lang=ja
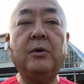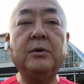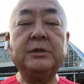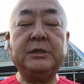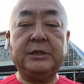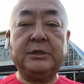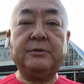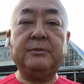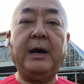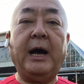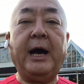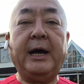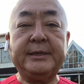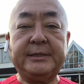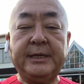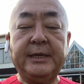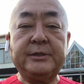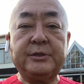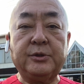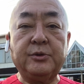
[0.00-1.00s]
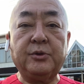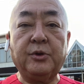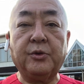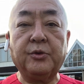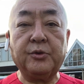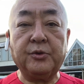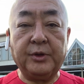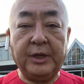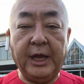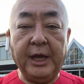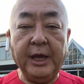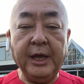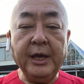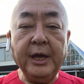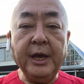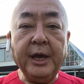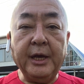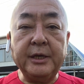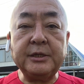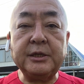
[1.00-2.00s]
実は発生するということで
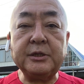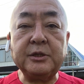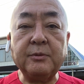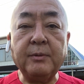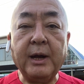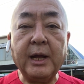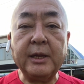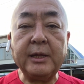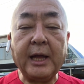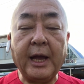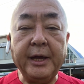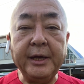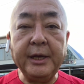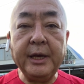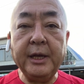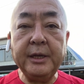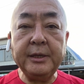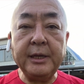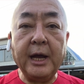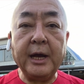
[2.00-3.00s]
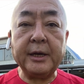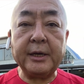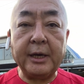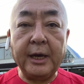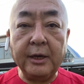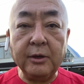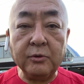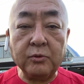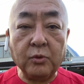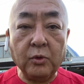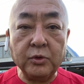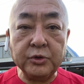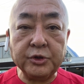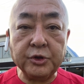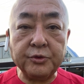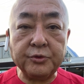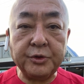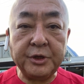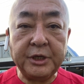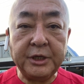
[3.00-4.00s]
実は大変な健康
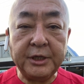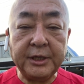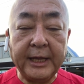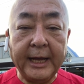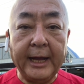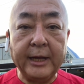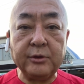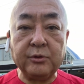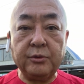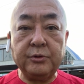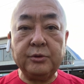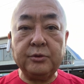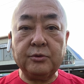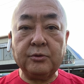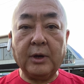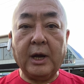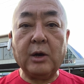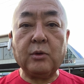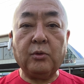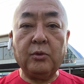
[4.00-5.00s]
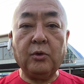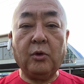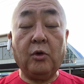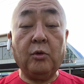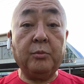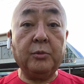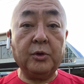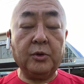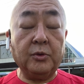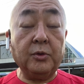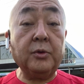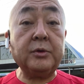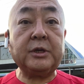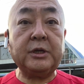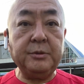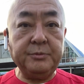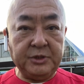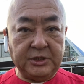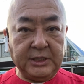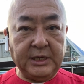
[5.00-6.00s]
食品だというのがこの本物の
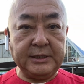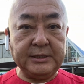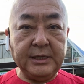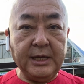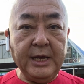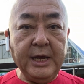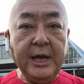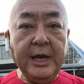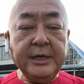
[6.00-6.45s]
キムチです